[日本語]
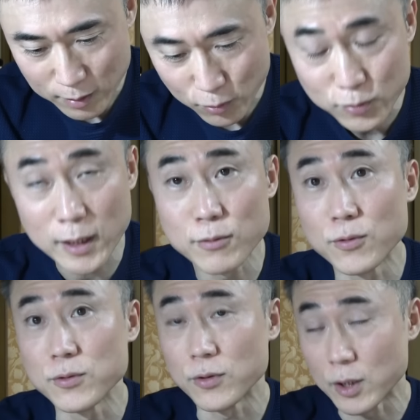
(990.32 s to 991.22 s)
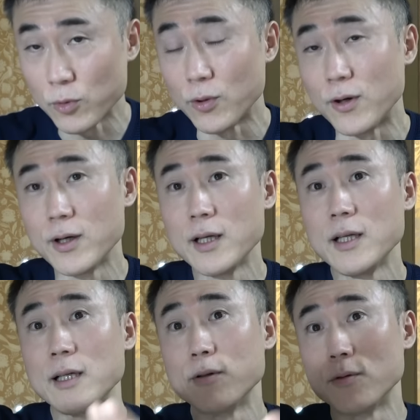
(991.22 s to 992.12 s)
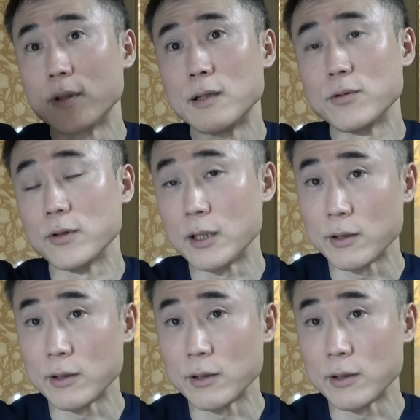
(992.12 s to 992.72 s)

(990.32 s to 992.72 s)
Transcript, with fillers: 横断歩道でも横断歩道で